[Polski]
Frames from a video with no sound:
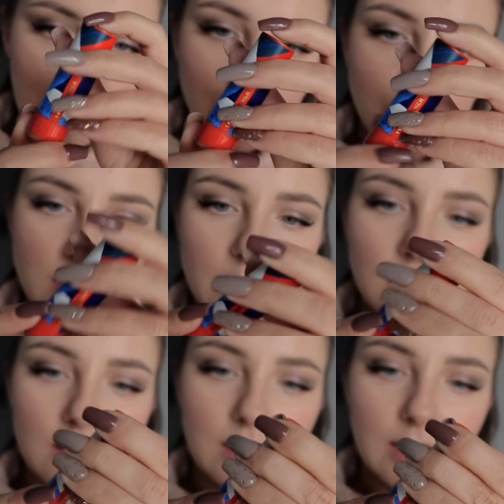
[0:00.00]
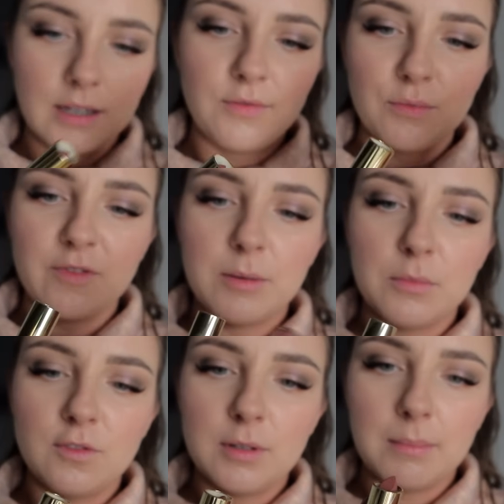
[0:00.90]
To jest, tak jak Wam
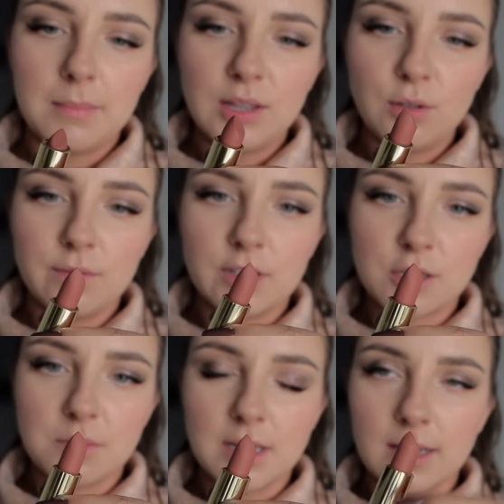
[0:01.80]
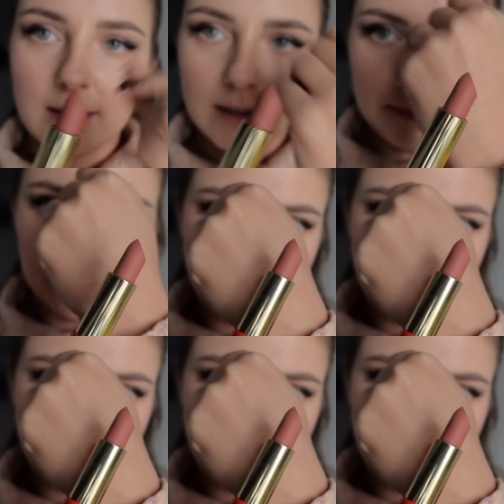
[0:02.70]
mówiłam, matowa szminka.